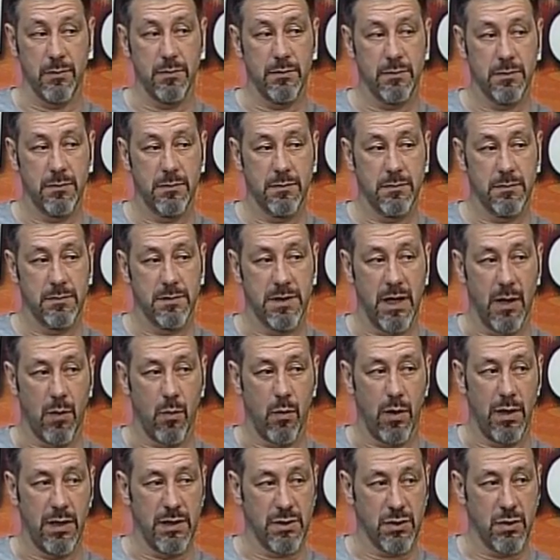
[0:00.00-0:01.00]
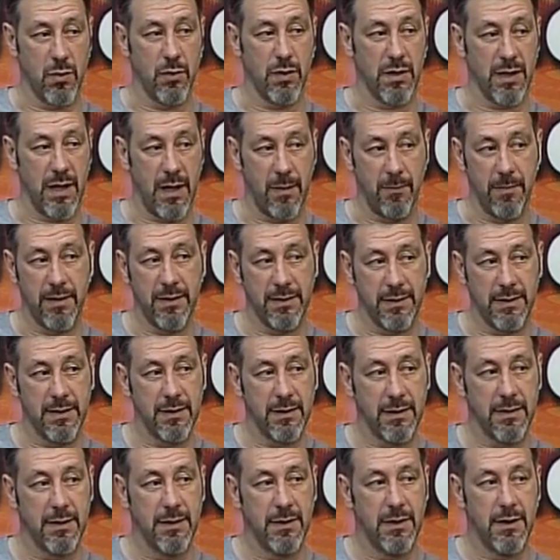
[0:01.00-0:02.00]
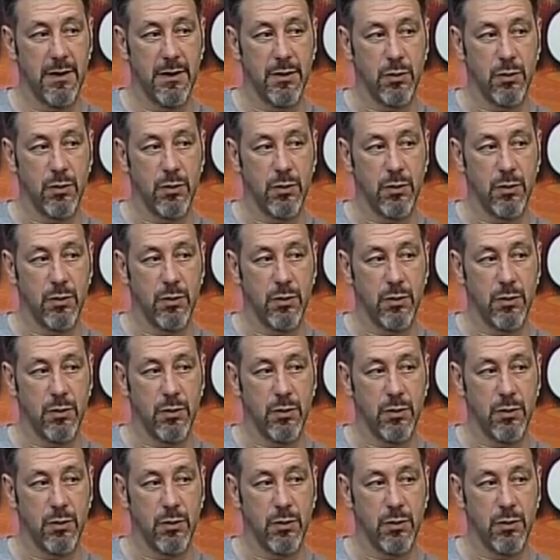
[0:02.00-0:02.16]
o sea, cuáles son realmente